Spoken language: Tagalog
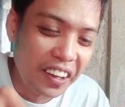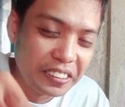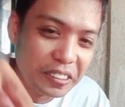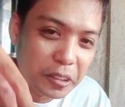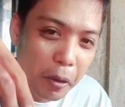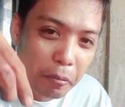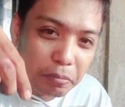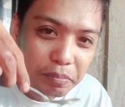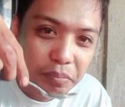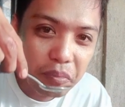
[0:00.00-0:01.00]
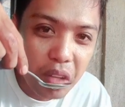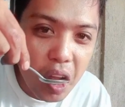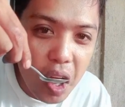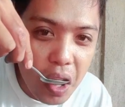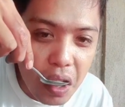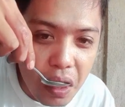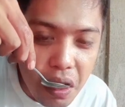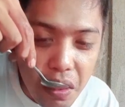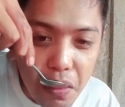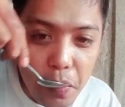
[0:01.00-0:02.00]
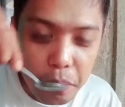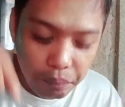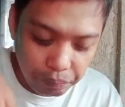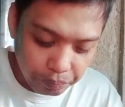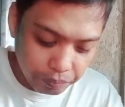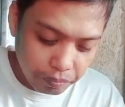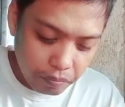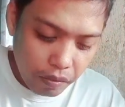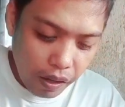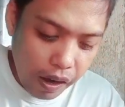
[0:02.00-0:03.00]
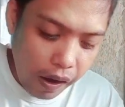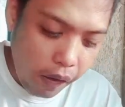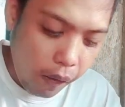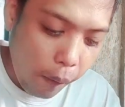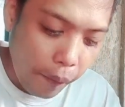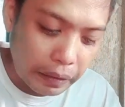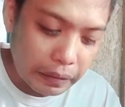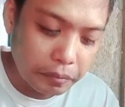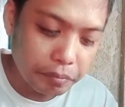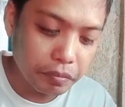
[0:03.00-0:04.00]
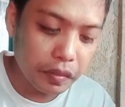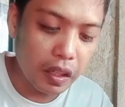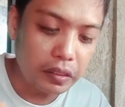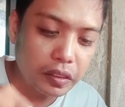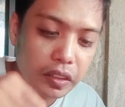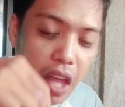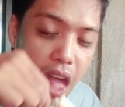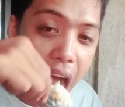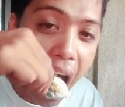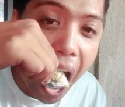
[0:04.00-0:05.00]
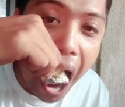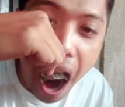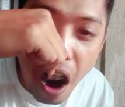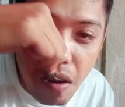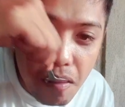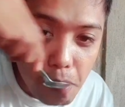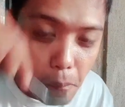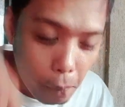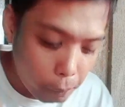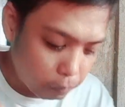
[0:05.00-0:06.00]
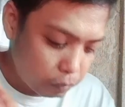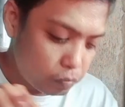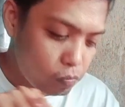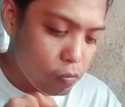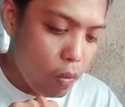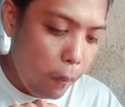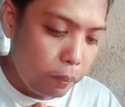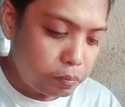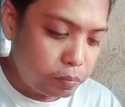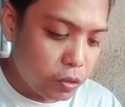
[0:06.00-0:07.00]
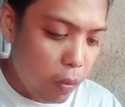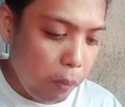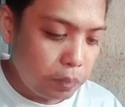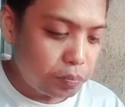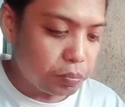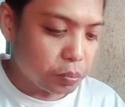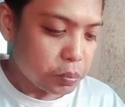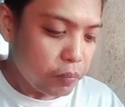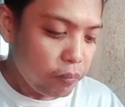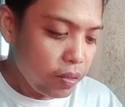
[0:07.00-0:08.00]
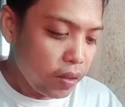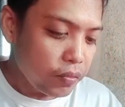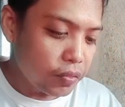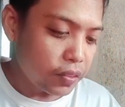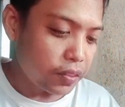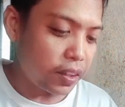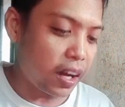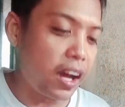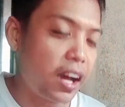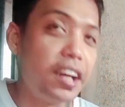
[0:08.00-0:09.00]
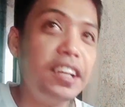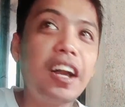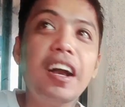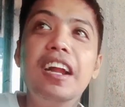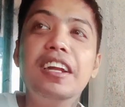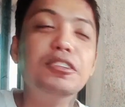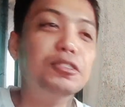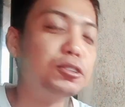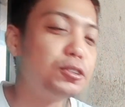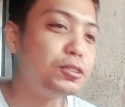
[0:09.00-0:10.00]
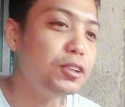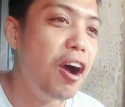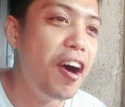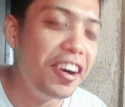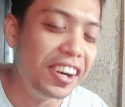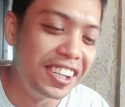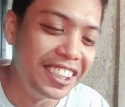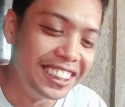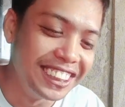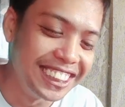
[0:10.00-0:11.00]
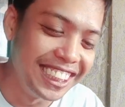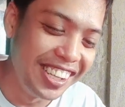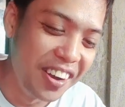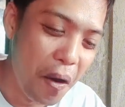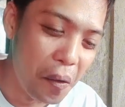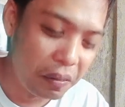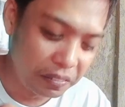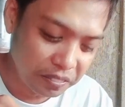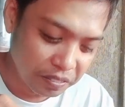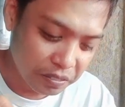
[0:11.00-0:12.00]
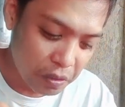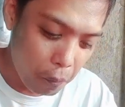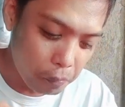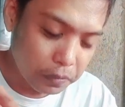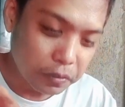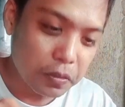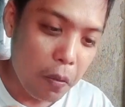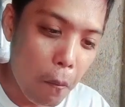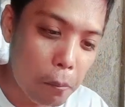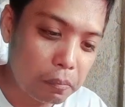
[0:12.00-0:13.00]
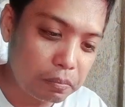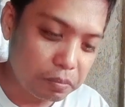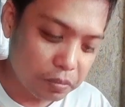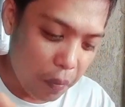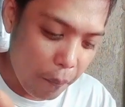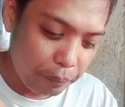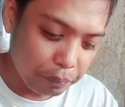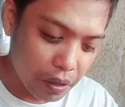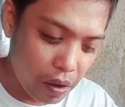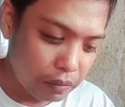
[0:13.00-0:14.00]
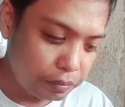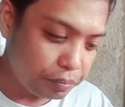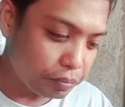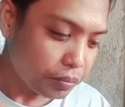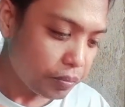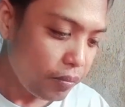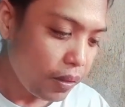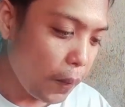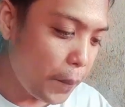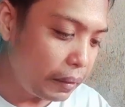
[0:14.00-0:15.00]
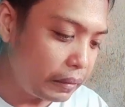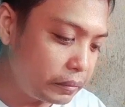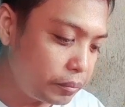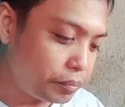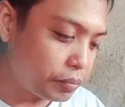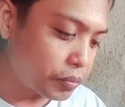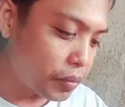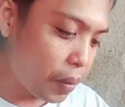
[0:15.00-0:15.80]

kumakapunta makakapunta kayo kay Kuya Oliver, napakabait na tao ni Kuya Oliver, walang halong biro kakausapin ka niya. Kunwari, gusto mo magpa-picture, bibidyoan mo yung niluluto niya. Okay lang sa kanya. Makikipagkwentuhan pa siya sa'yo. Basta,